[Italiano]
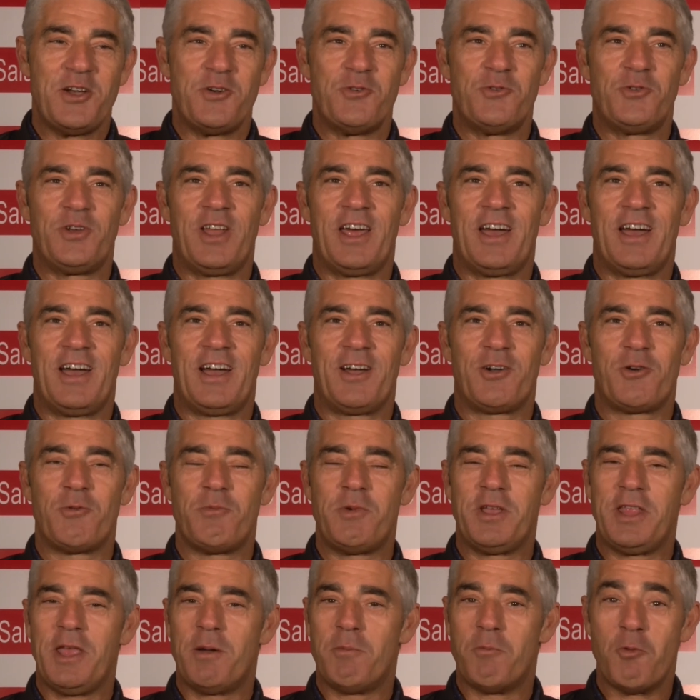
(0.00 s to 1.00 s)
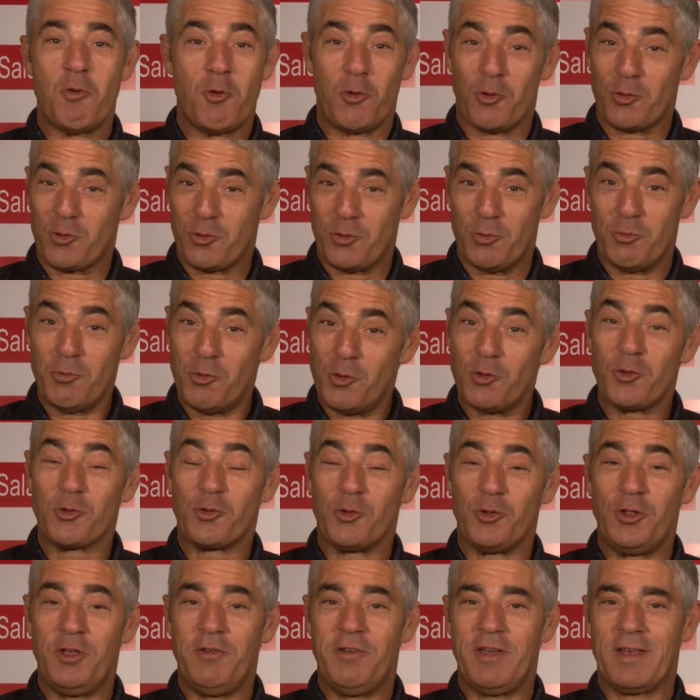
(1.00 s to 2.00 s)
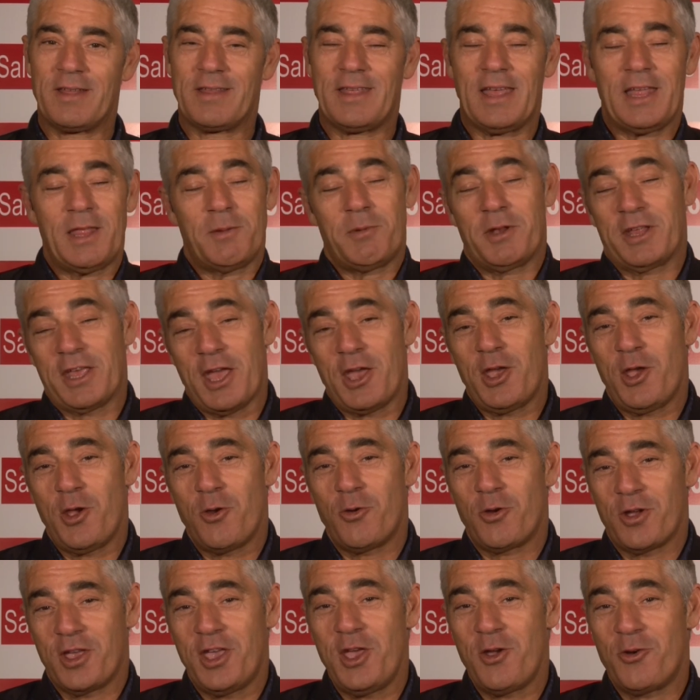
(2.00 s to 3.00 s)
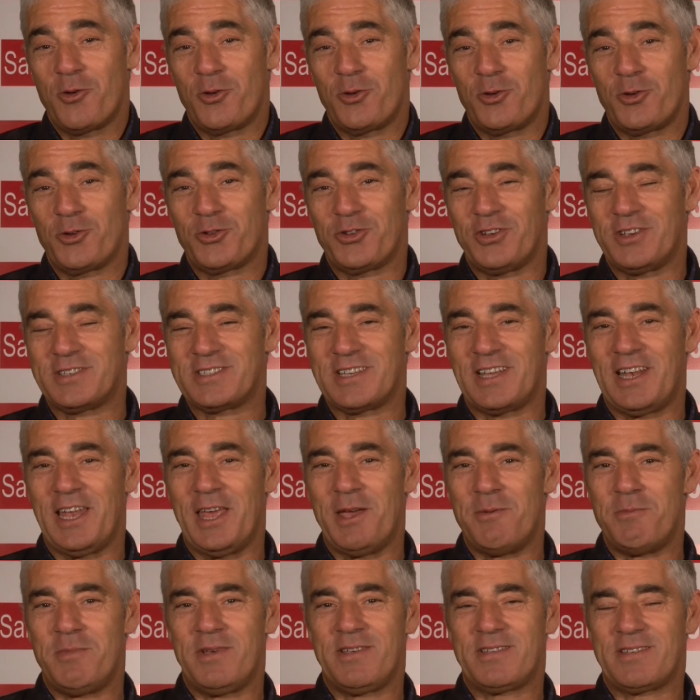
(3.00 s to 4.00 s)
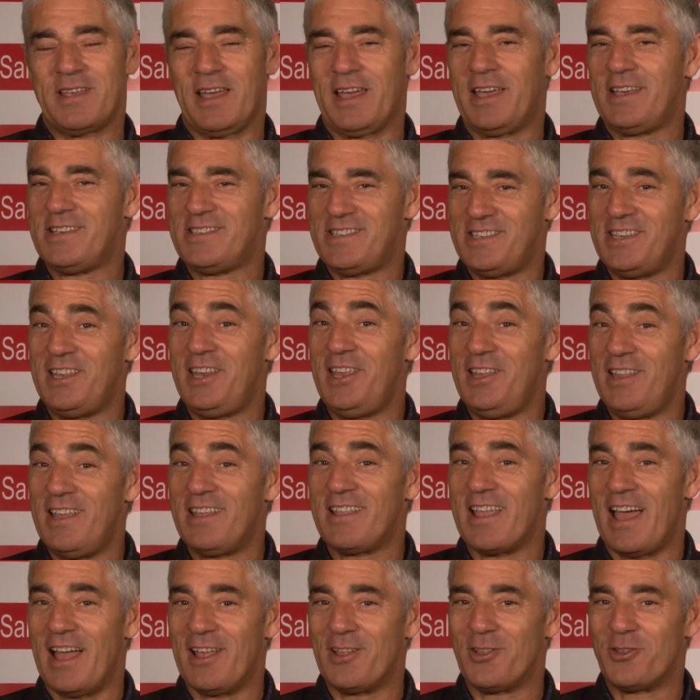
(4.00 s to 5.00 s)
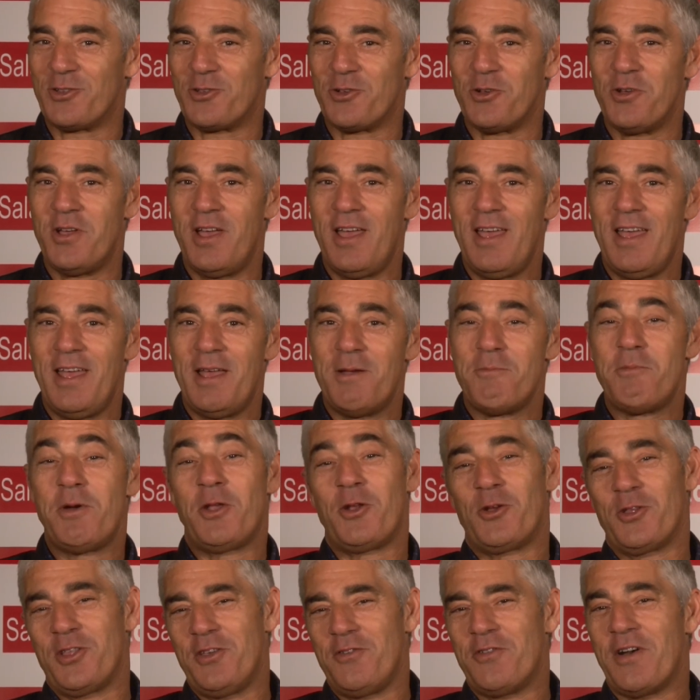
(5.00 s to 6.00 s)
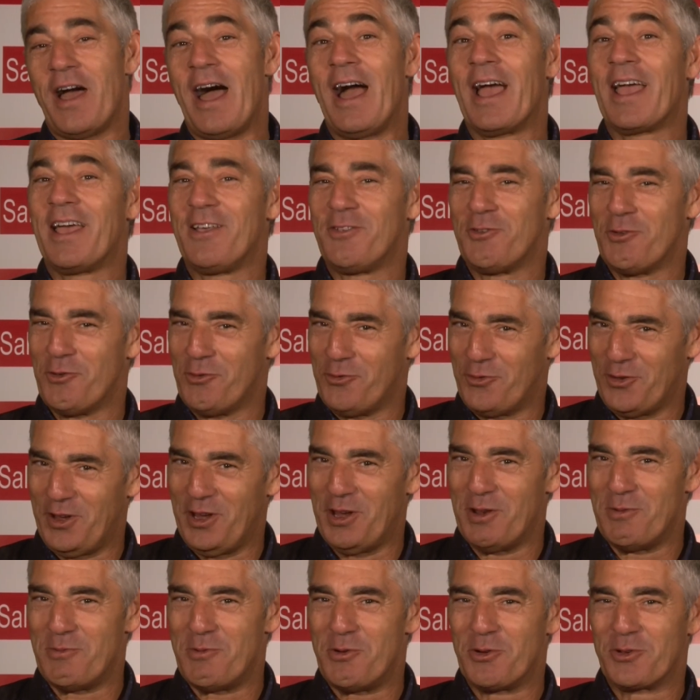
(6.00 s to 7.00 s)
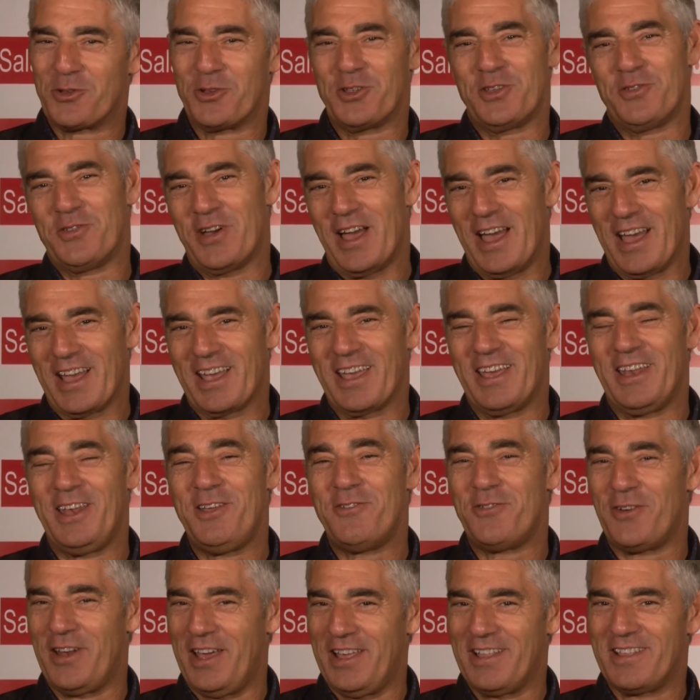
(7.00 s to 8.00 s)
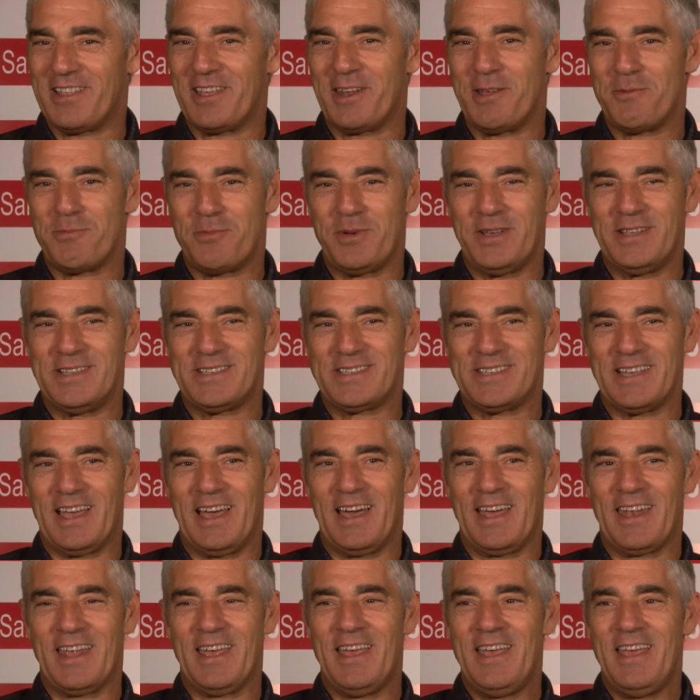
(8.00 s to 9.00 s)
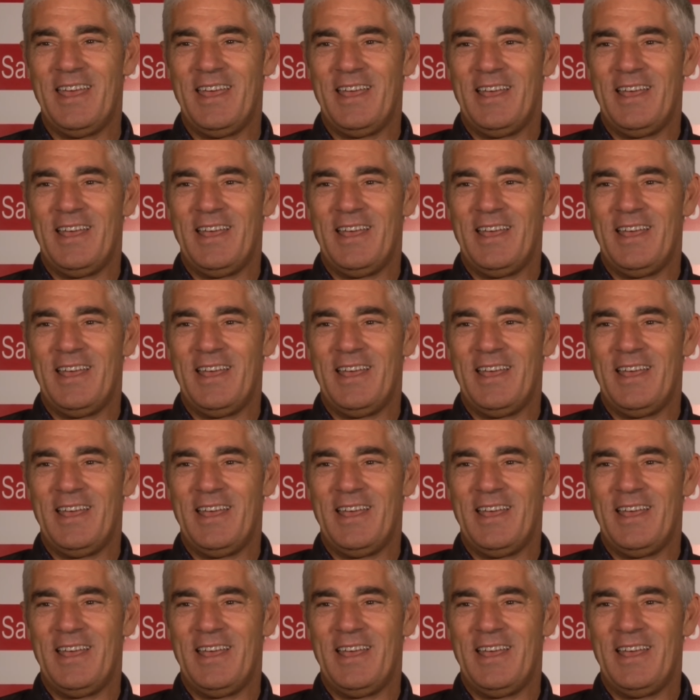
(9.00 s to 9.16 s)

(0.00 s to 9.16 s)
Una commedia molto, molto divertente perché chi conosce Salemme sa che si ride tanto, però ti fa anche soffrire molto, ti fa anche riflettere e pensare.